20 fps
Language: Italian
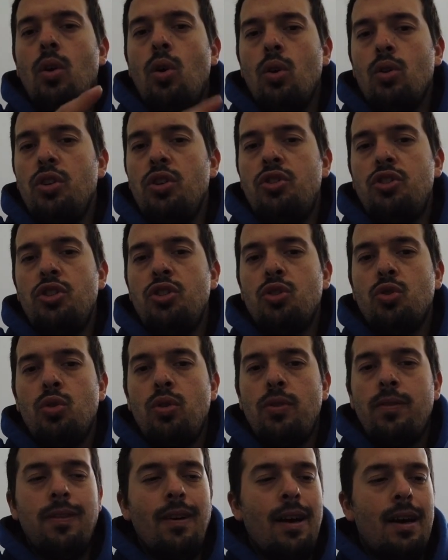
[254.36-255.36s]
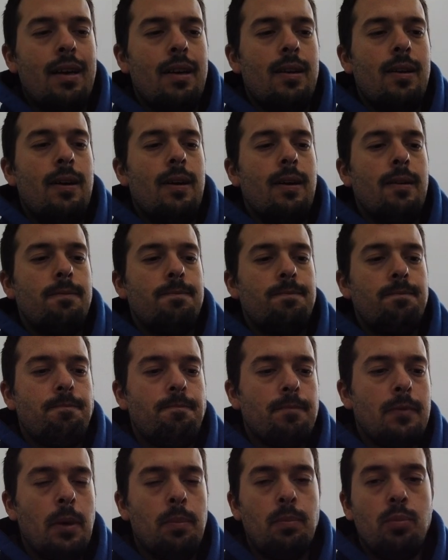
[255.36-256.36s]
ho deciso di farla
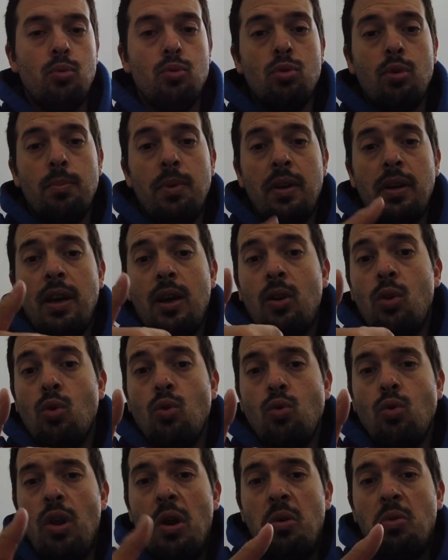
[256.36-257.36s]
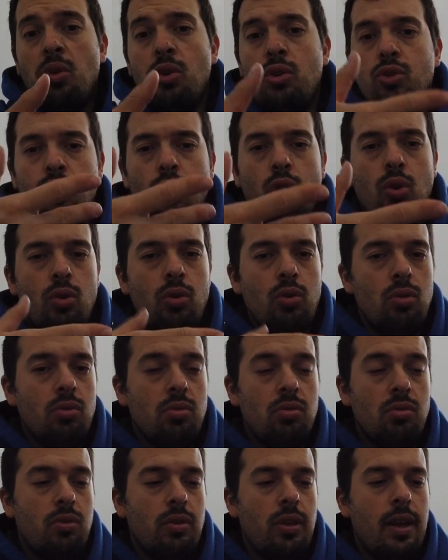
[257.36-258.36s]
appunto perché con un euro al giorno
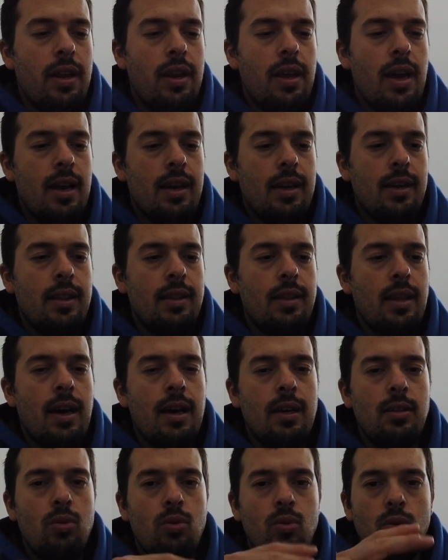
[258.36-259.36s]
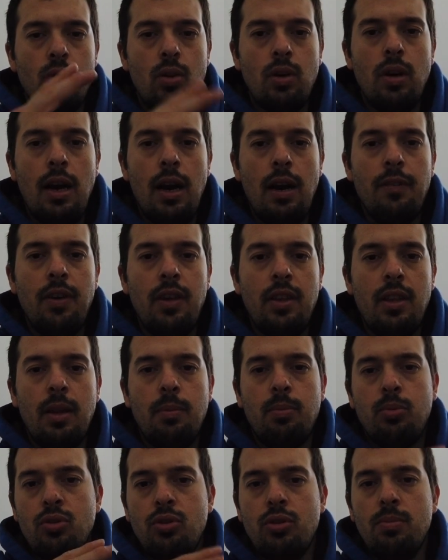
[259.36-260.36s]
non è neanche tanto, avete
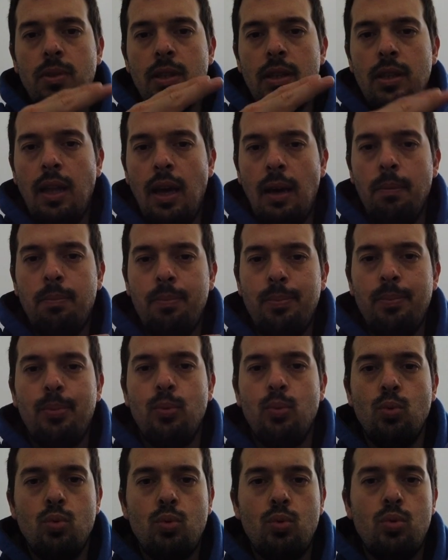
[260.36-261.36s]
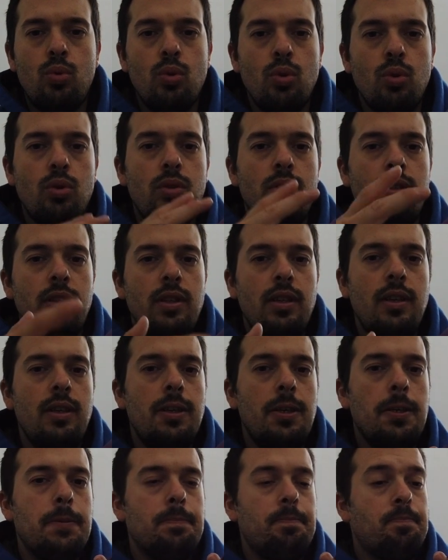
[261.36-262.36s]
la possibilità appunto
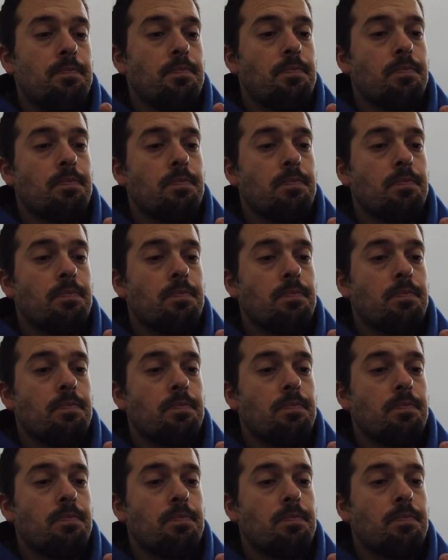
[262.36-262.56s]
di